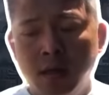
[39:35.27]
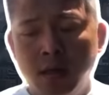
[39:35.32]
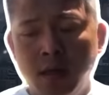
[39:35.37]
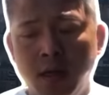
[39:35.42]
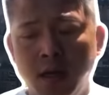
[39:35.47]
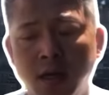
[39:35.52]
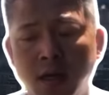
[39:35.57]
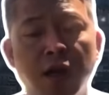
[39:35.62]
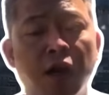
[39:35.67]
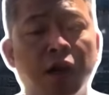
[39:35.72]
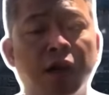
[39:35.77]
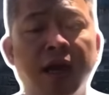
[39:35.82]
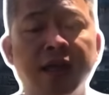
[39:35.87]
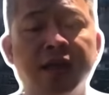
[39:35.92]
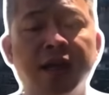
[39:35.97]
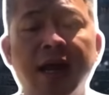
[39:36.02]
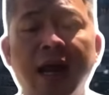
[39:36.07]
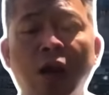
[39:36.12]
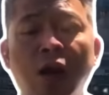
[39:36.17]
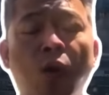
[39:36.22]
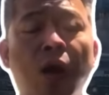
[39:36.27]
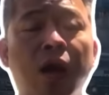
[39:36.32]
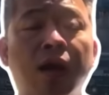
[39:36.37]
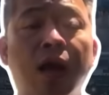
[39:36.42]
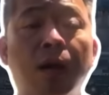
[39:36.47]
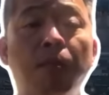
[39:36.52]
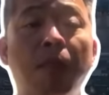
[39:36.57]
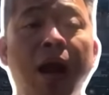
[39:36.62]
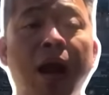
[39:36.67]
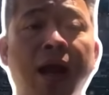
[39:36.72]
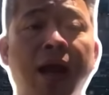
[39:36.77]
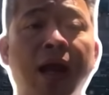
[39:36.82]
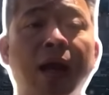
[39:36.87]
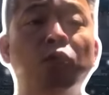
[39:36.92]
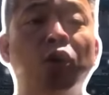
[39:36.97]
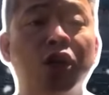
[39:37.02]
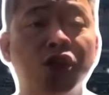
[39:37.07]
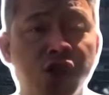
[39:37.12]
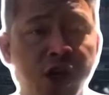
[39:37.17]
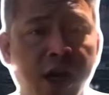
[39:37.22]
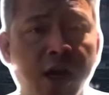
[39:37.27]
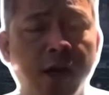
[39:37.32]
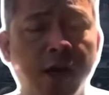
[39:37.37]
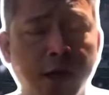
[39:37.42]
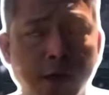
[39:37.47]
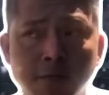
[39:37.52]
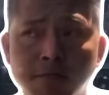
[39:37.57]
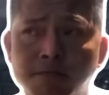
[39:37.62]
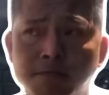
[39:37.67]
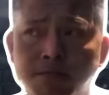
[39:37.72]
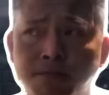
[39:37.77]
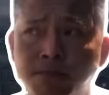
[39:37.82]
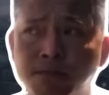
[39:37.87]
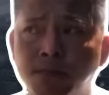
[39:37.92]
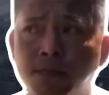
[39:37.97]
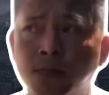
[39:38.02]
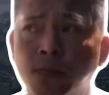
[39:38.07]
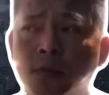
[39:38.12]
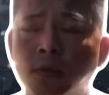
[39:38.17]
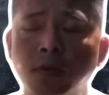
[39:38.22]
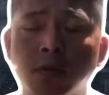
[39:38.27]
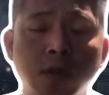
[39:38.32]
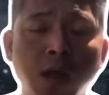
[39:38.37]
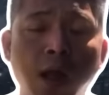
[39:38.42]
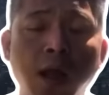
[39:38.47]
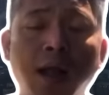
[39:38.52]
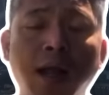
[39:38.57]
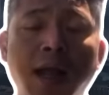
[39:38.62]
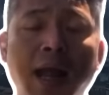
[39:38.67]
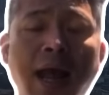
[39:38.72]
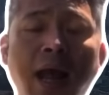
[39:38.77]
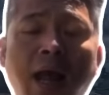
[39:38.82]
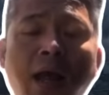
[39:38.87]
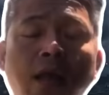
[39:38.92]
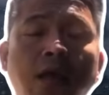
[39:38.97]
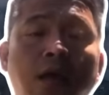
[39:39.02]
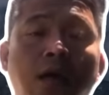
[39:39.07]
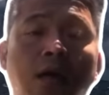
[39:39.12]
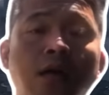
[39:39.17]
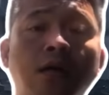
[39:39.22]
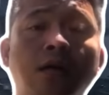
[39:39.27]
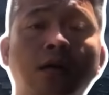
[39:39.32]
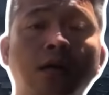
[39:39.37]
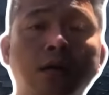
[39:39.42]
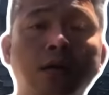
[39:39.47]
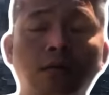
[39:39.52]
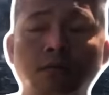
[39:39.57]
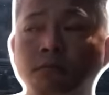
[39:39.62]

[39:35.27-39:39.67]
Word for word: thì ờ, gần đây thì Đài Loan đã ban ra một cái xác lệnh tất cả những